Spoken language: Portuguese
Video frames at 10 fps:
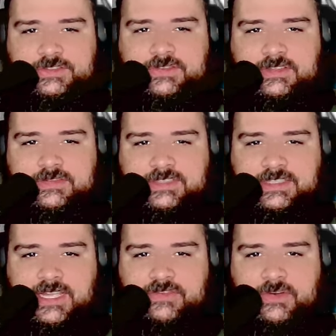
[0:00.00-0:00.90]
mortos-vivos
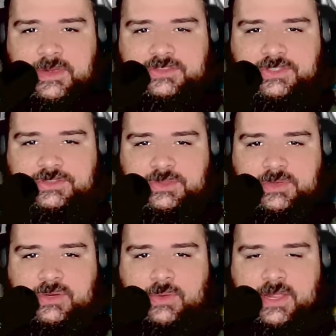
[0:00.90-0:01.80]
que tem informações
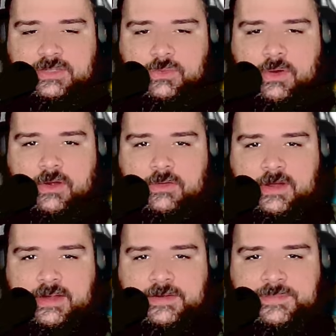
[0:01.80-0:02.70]
sobre White
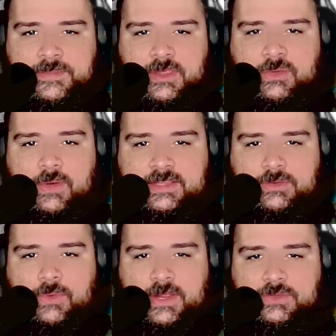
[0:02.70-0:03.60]
Walker.
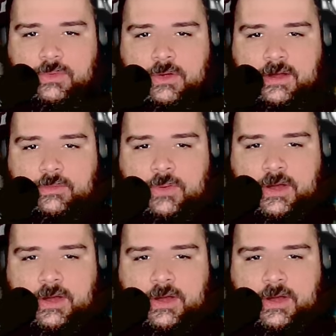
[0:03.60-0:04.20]
What, White